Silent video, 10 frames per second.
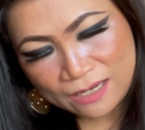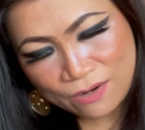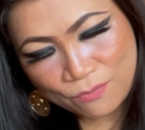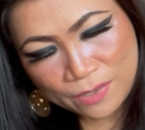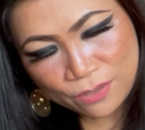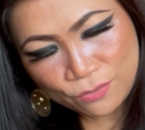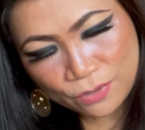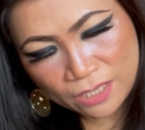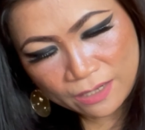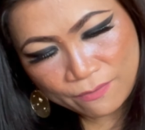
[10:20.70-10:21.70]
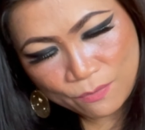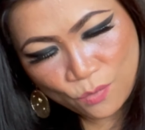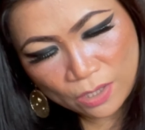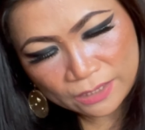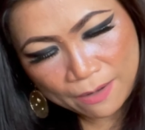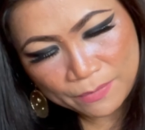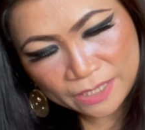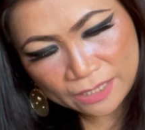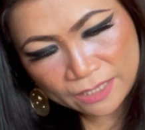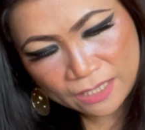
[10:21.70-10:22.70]
เดี๋ยวมาดูนะคะว่าหมวกทำ
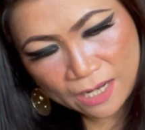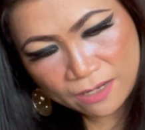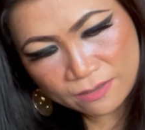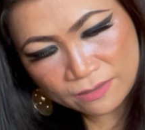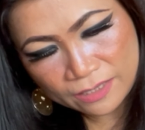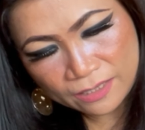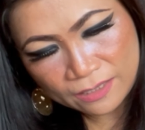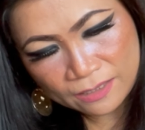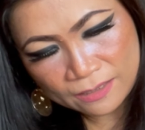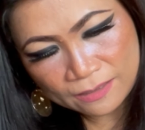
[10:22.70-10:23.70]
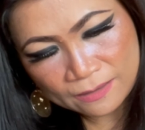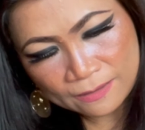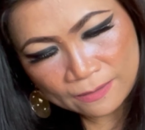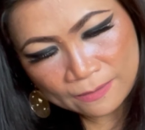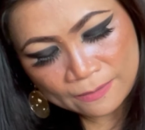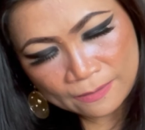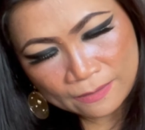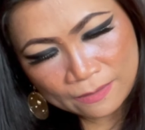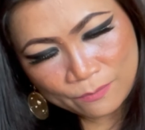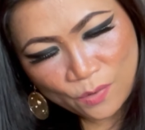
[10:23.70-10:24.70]
มาจากที่ไหนเอ่ย
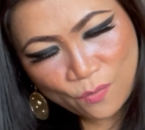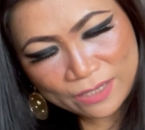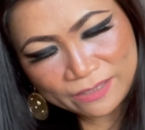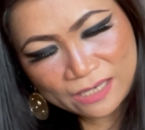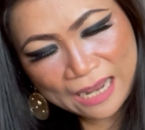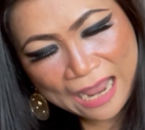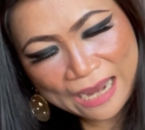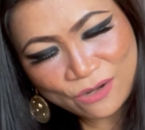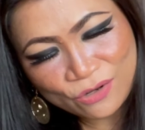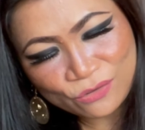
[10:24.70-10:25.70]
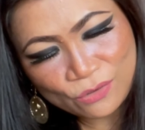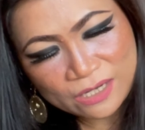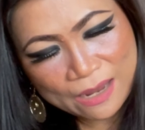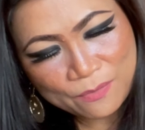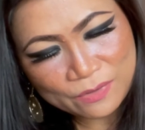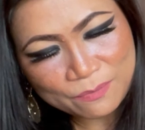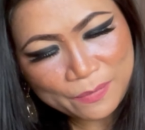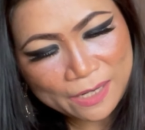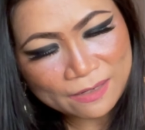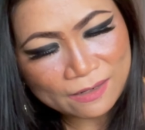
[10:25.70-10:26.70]
เพราะว่าสินค้าโดยส่วนใหญ่ไม่ว่าจะ
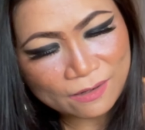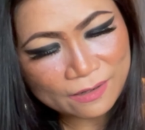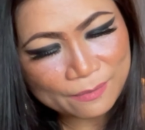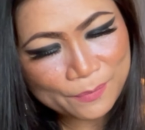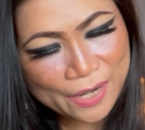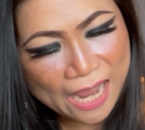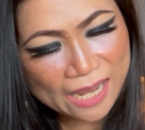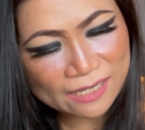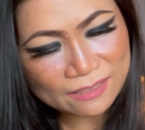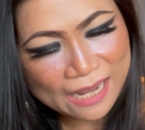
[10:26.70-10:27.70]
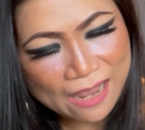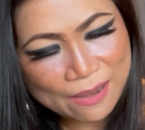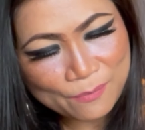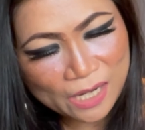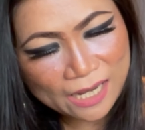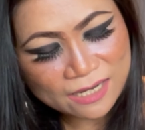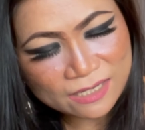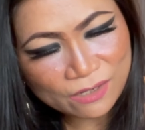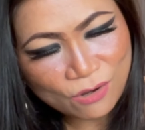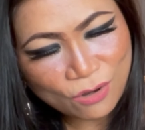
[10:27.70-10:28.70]
เป็นเอ่อแบรนด์เนมอะไร
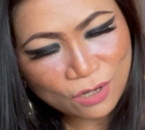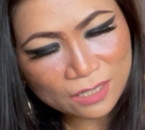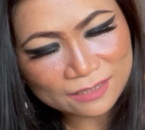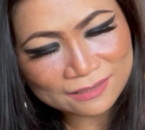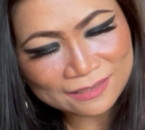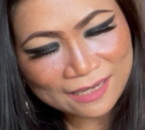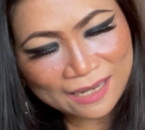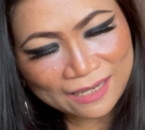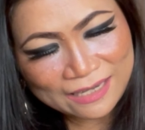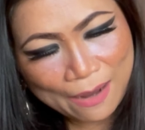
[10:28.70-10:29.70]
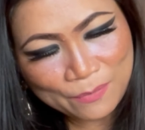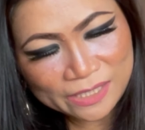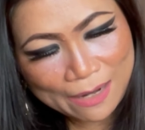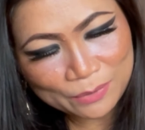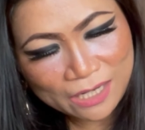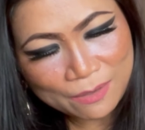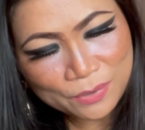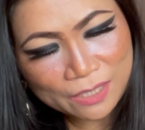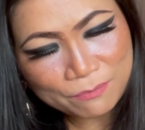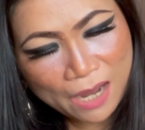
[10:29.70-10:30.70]
เอ่ยก็ทำมาจากประเทศ
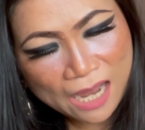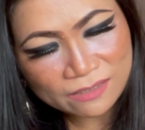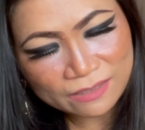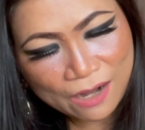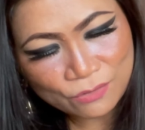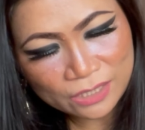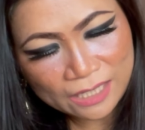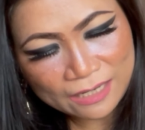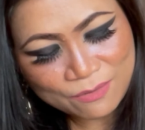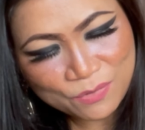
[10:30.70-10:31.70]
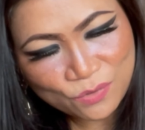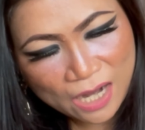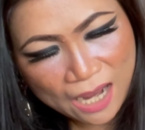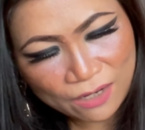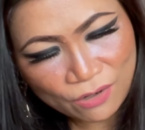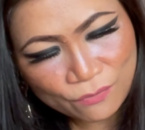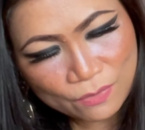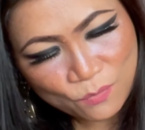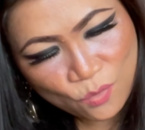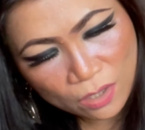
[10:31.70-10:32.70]
เพื่อนบ้านเรานะคะเดี๋ยวมนดูหาก่อน
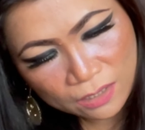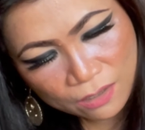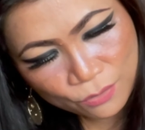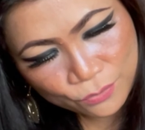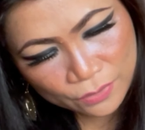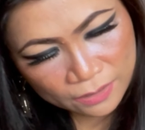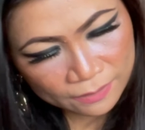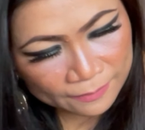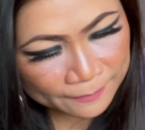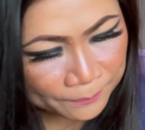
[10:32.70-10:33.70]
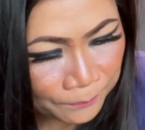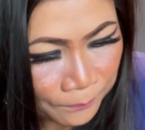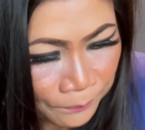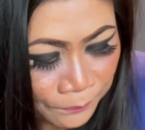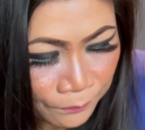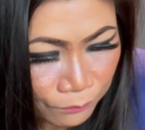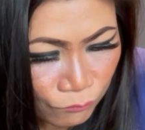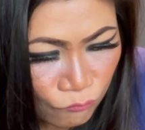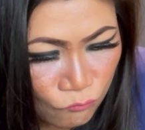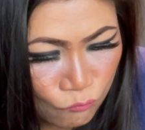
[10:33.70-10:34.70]
ว่าหมวกเขาอื
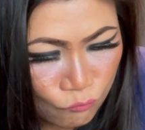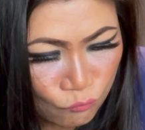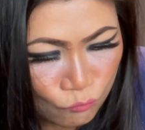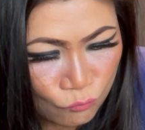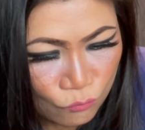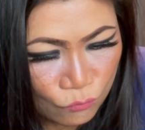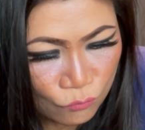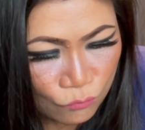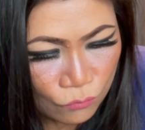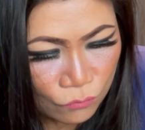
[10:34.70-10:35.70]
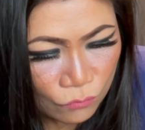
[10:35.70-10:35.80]
ม